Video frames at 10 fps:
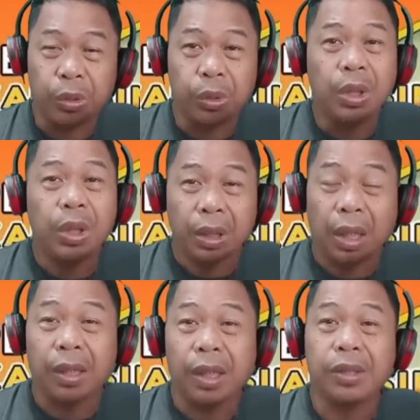Ano,
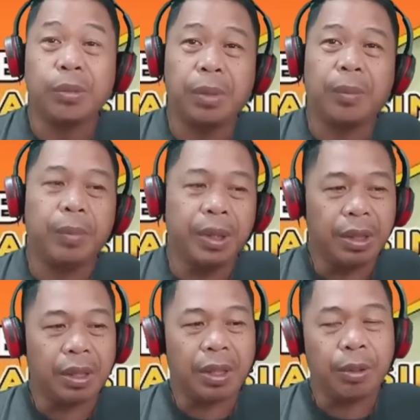talagang sobrang
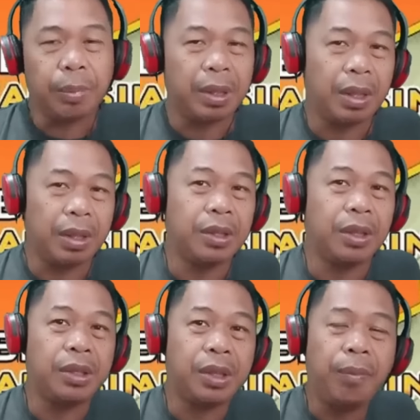busy tayo pagdating sa
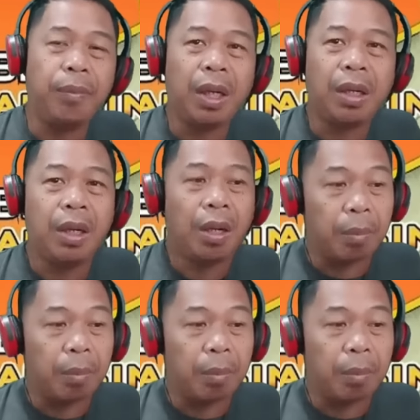December.